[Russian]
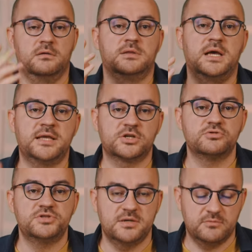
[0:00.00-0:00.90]
на
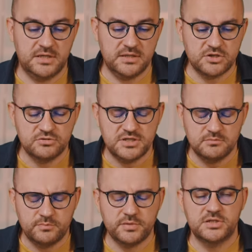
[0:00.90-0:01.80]
нашу тему, на нашу
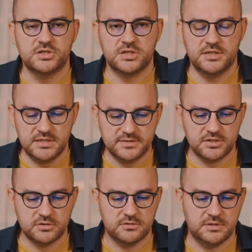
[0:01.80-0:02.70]
тему платежей. Есть ли
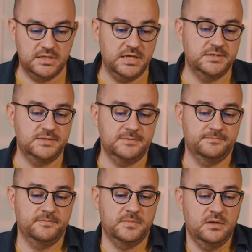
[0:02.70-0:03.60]
что-то? Есть.
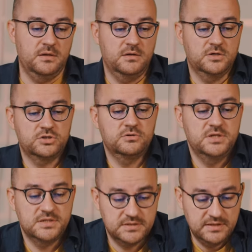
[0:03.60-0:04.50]
Что
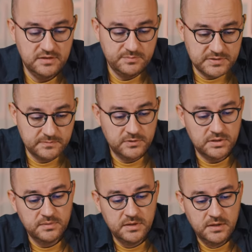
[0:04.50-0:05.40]
есть? Давайте посмотрим.